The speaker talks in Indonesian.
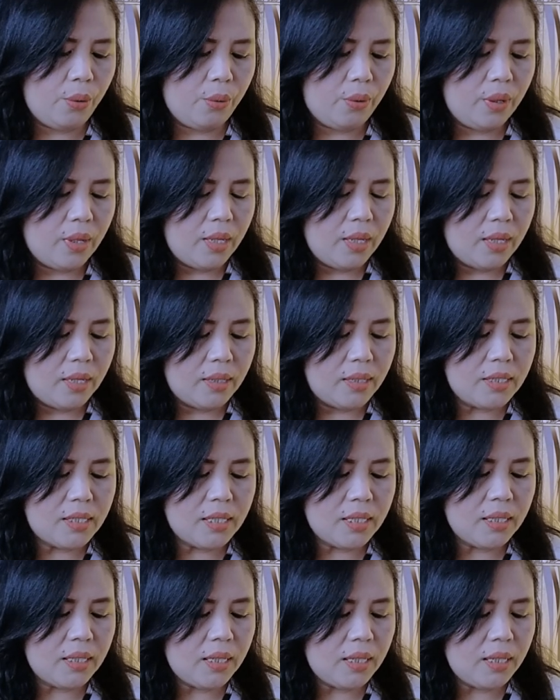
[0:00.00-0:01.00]
Ho. Di
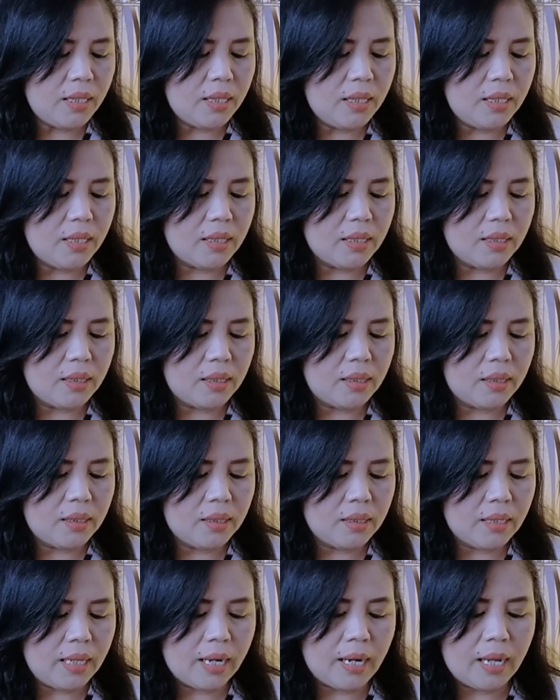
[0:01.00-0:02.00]
sini
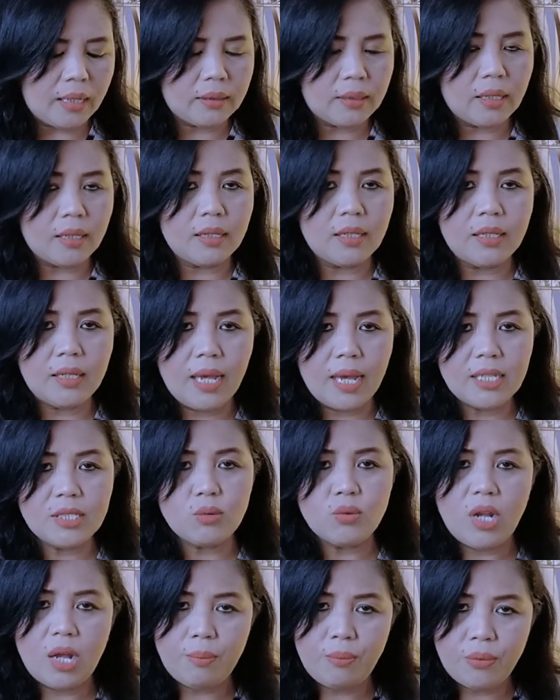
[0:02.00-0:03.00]
eh, karakter dia
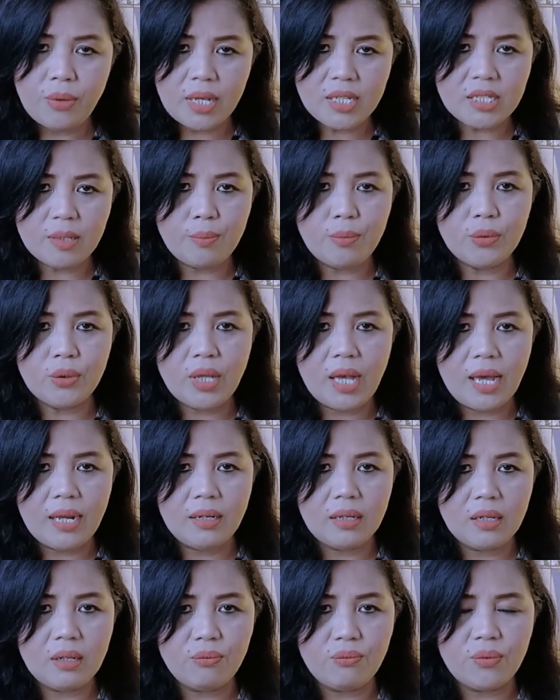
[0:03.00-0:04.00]
sudah Bunda
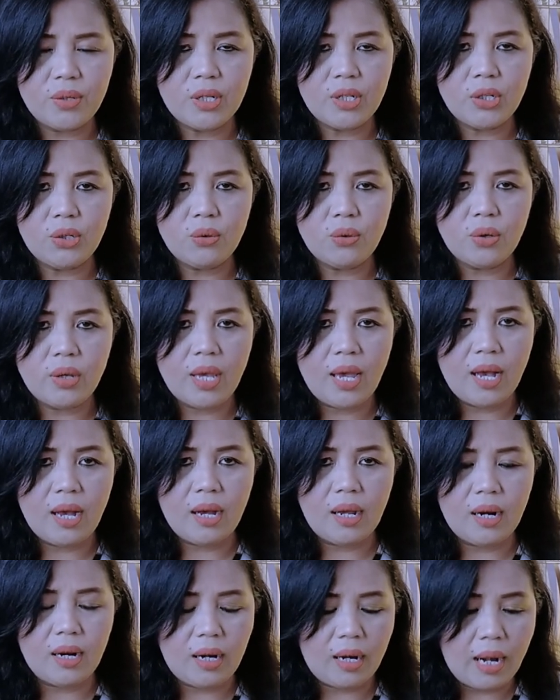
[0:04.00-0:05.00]
sebutkan di video
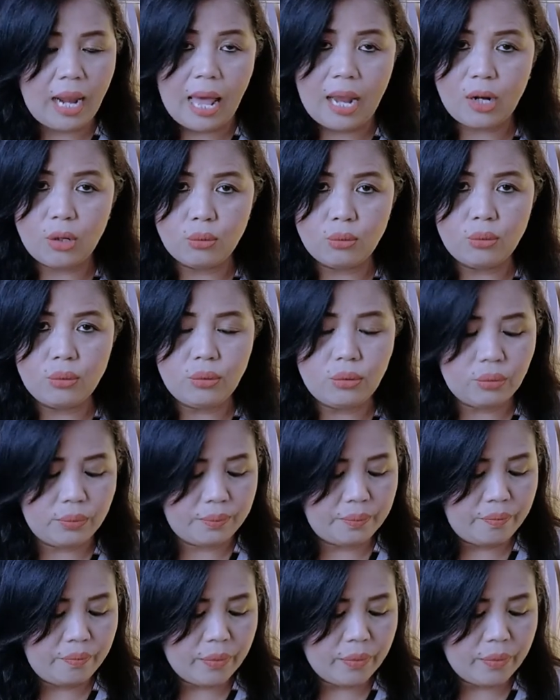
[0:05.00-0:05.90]
yang lalu.